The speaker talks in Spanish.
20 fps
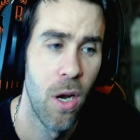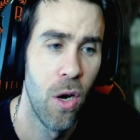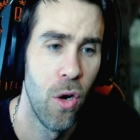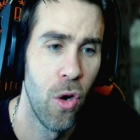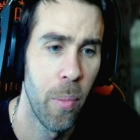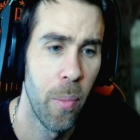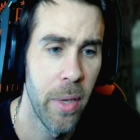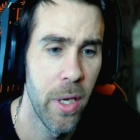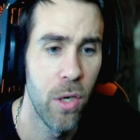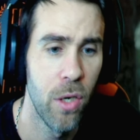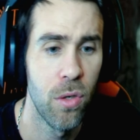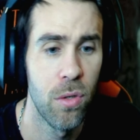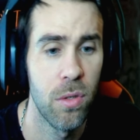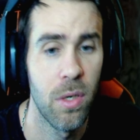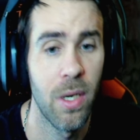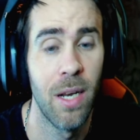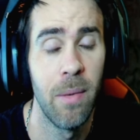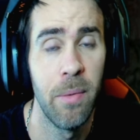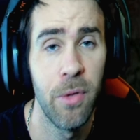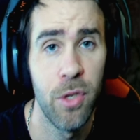lo miro,
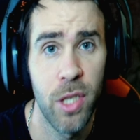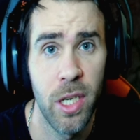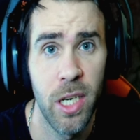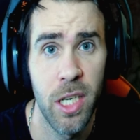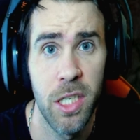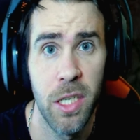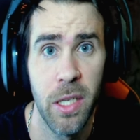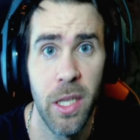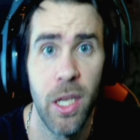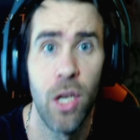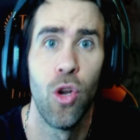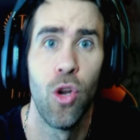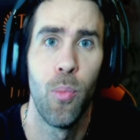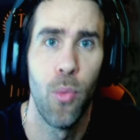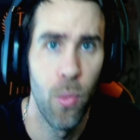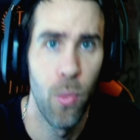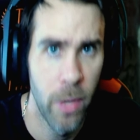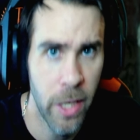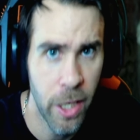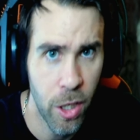el vídeo está en HD, lo
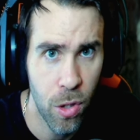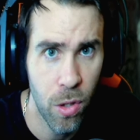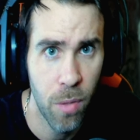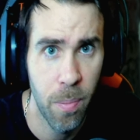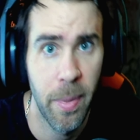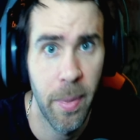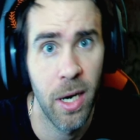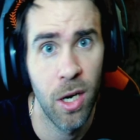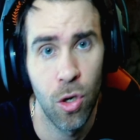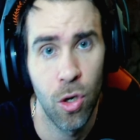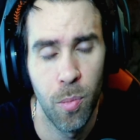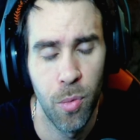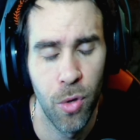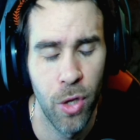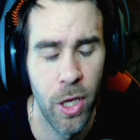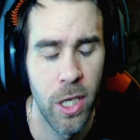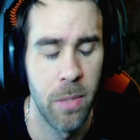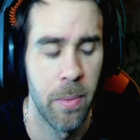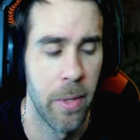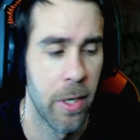publico para que lo
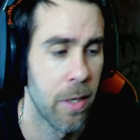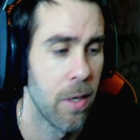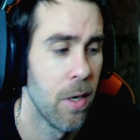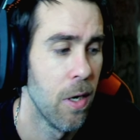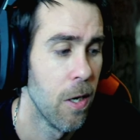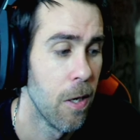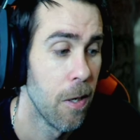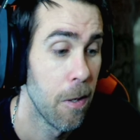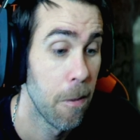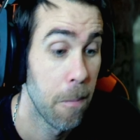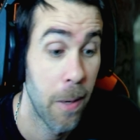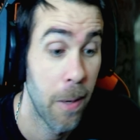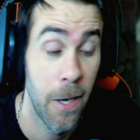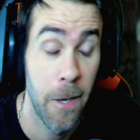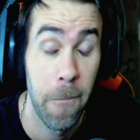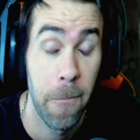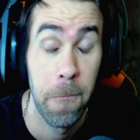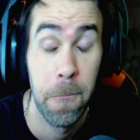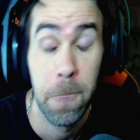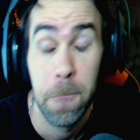podáis ver,
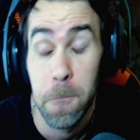¿vale?